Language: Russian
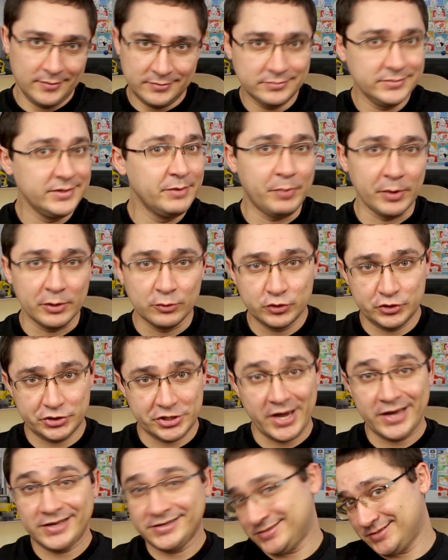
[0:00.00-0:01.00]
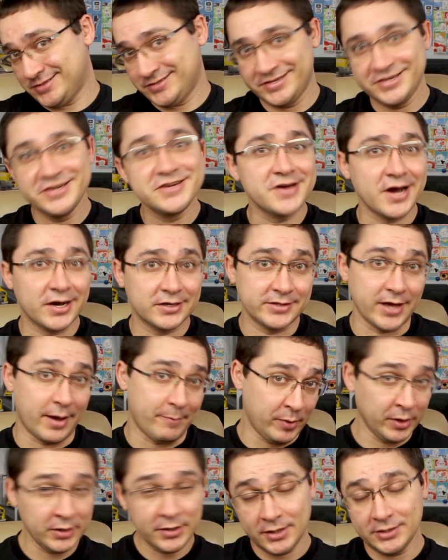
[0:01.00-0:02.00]
не получается никогда,
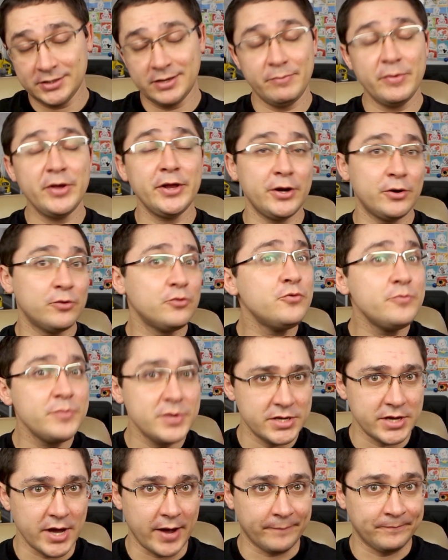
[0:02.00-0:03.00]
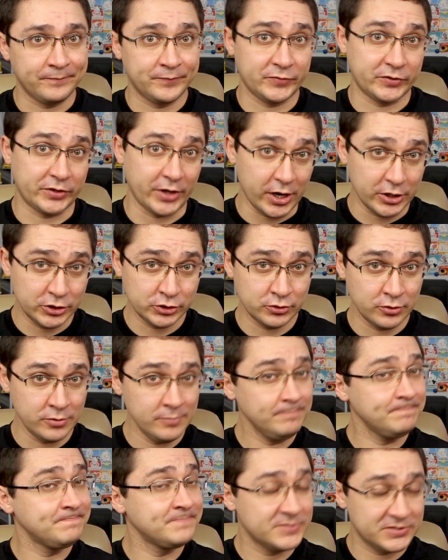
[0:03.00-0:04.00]
по крайней мере у меня. Так
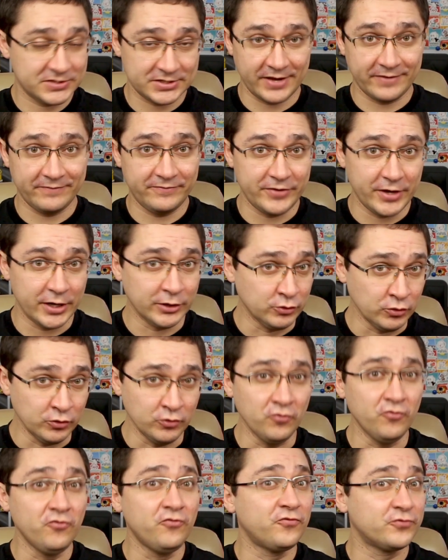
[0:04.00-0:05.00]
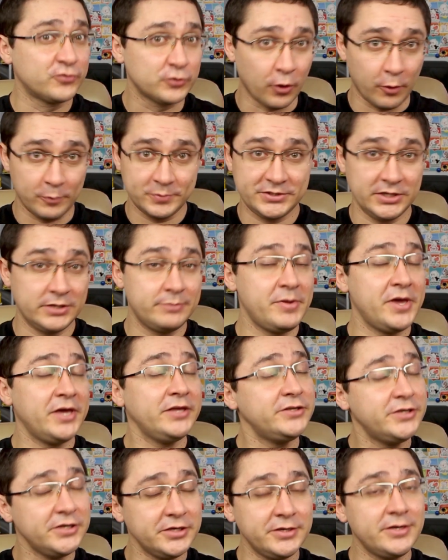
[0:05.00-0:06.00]
что советую в
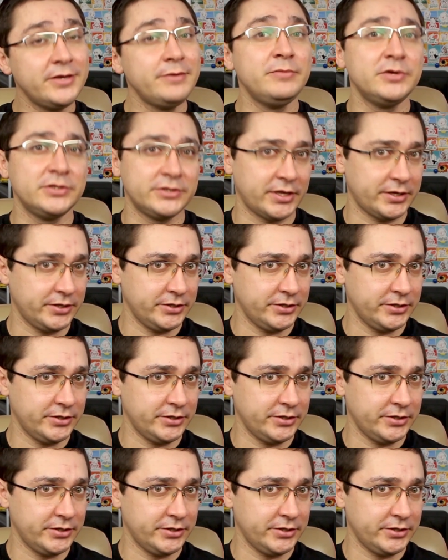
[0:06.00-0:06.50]
топ-сегменте именно